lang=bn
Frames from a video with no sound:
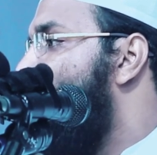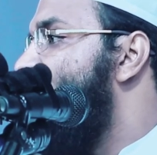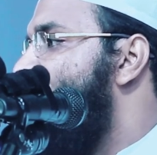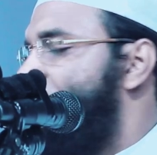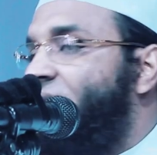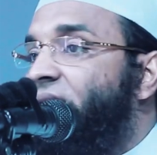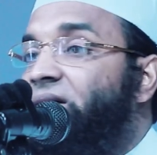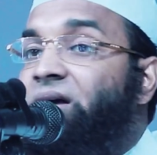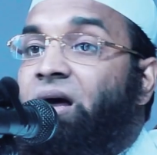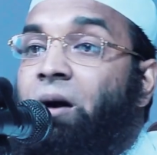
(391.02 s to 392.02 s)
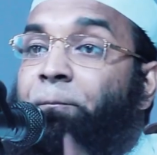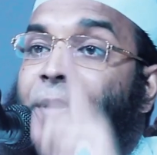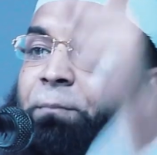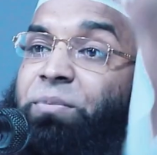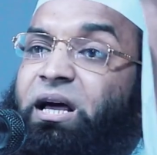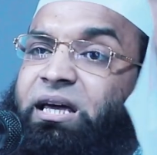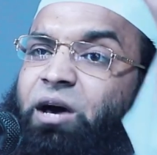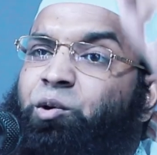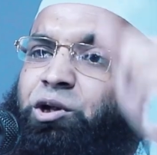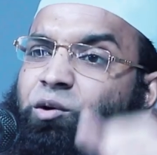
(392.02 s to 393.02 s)
বলে দিয়েছেন পাবলিককে
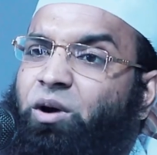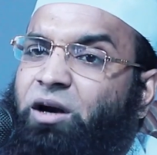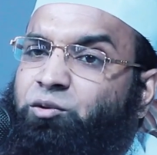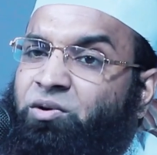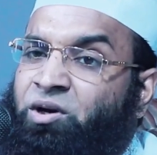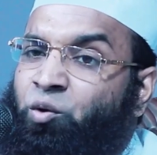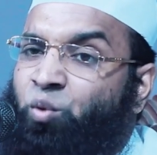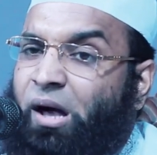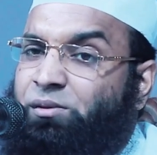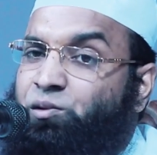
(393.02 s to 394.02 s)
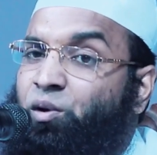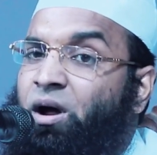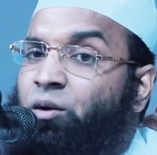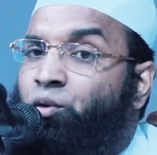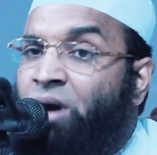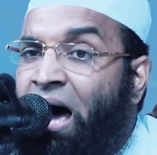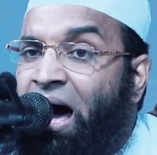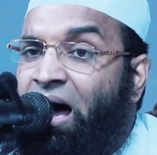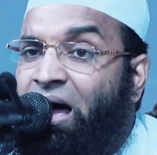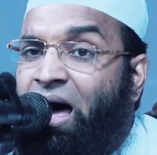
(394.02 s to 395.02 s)
খুশি করার জন্য ওয়াস করা গোনা
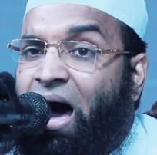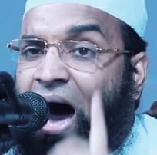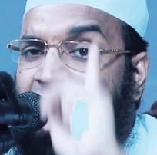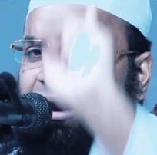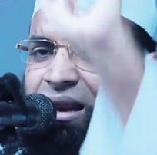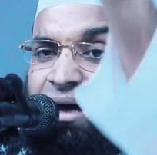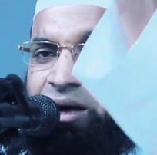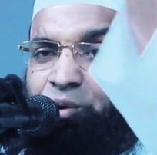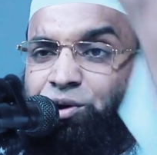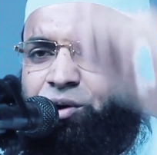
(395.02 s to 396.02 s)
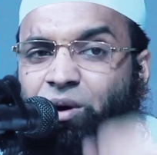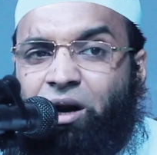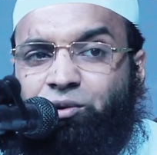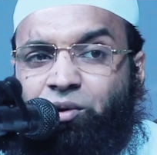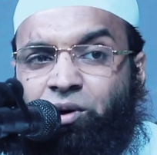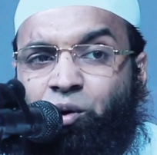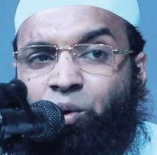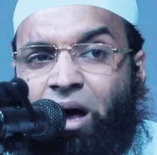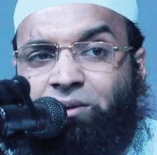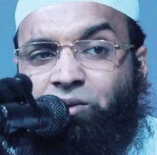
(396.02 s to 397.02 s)
আল্লাহকে খুশি করার জন্য
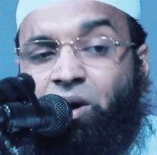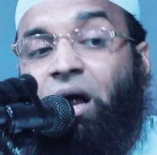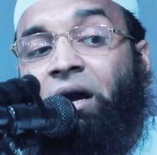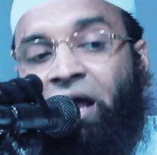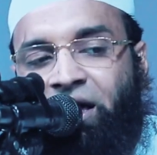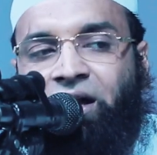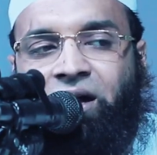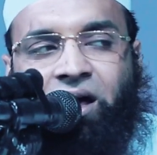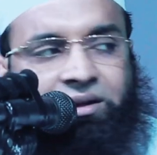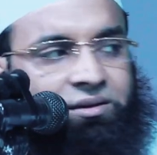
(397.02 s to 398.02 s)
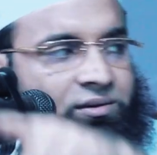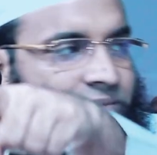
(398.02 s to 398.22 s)
ওয়াস করা নেকের কাজ